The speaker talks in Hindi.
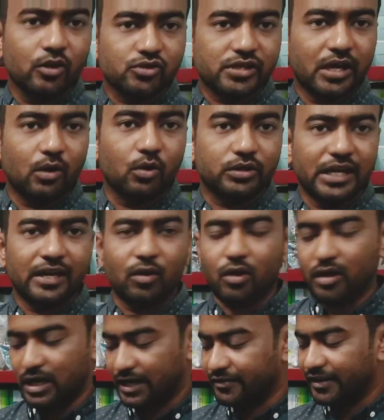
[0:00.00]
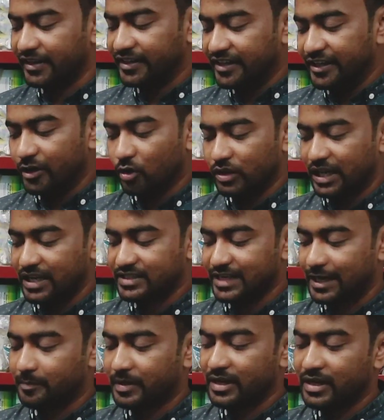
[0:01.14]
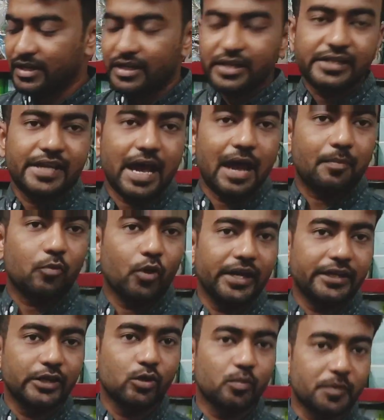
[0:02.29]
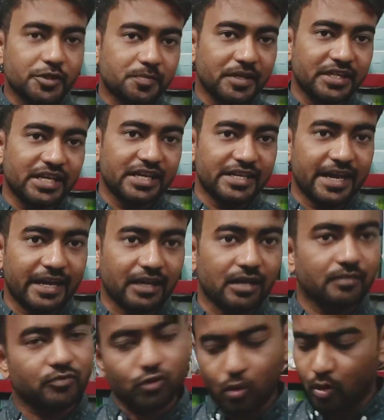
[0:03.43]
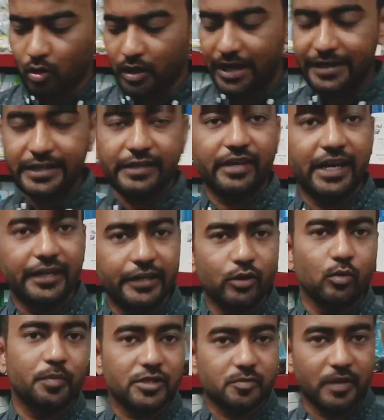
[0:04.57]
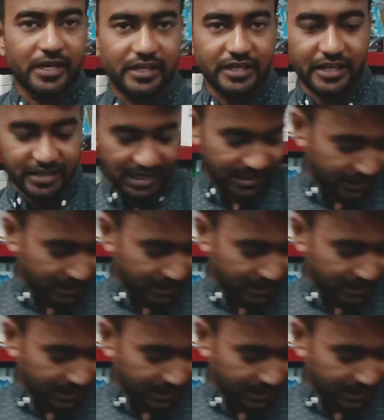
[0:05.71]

ग्रेड होते हैं और हंड्रेड ग्रेड होते हैं एक साइड पर ये आपको एटी रुपीज में दिया जाएगा दोनों एटी एटी रुपीज में ही दिए